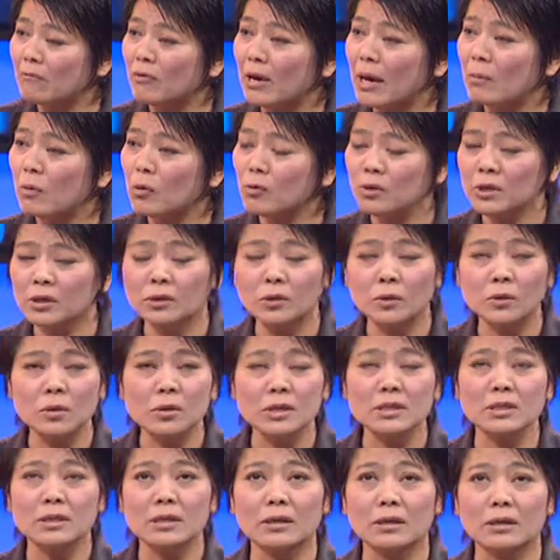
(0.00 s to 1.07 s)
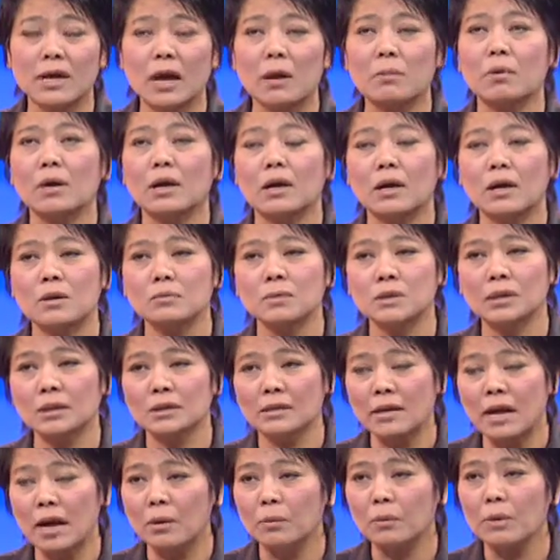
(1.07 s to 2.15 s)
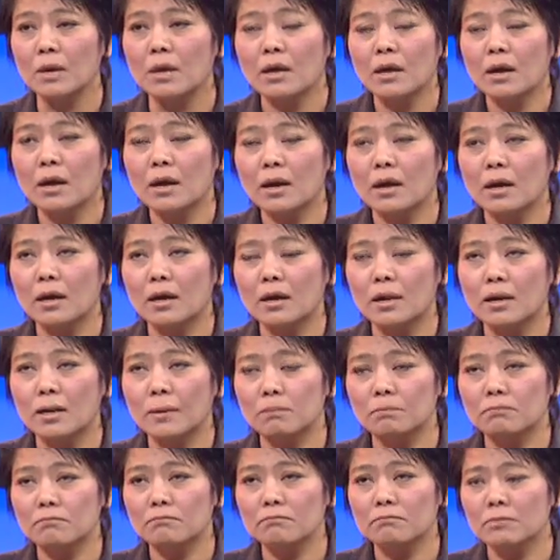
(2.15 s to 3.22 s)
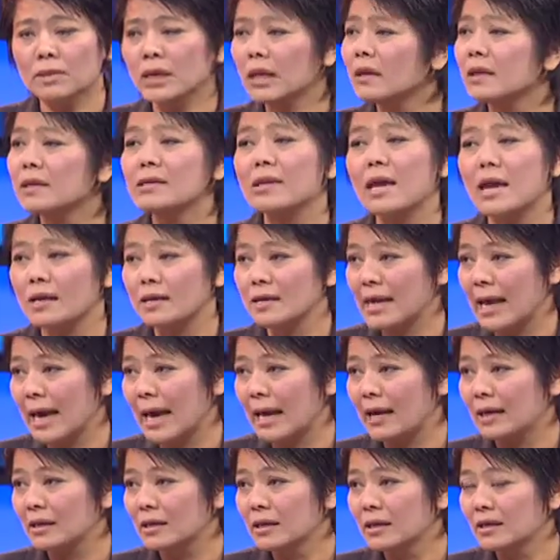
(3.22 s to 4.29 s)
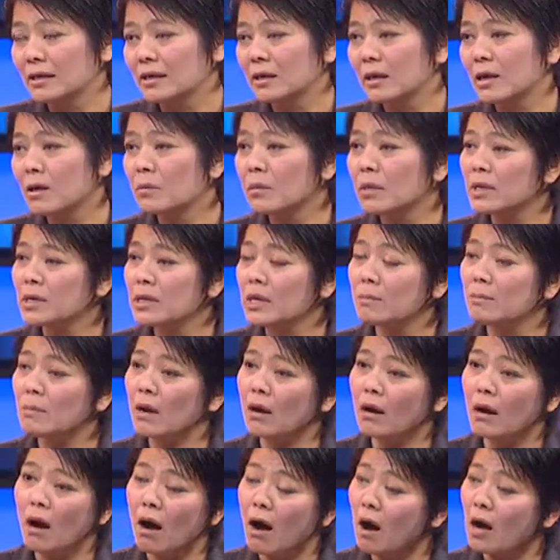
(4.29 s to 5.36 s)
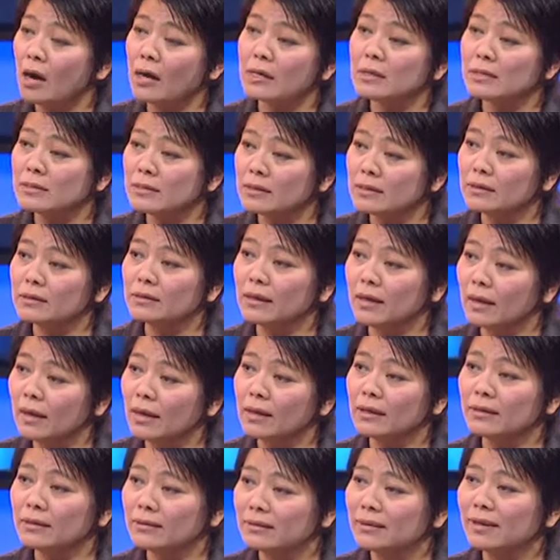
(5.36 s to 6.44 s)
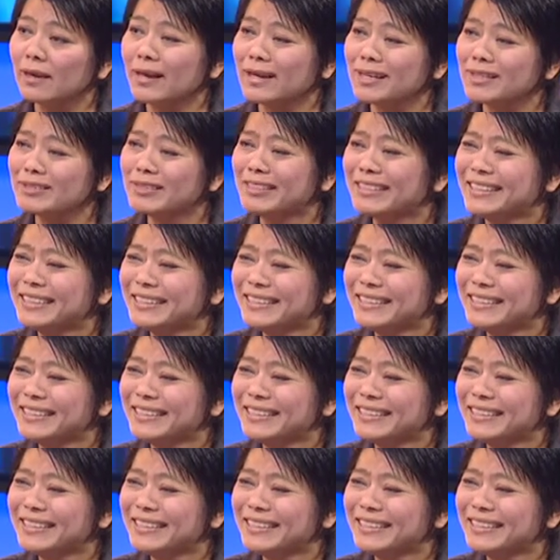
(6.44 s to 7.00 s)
phá một viên thuốc có chất độc hay không chất độc à, rất là dễ dàng, nó không vâng. có gì mà khó hết trơn đó anh. Dạ, dạ vâng.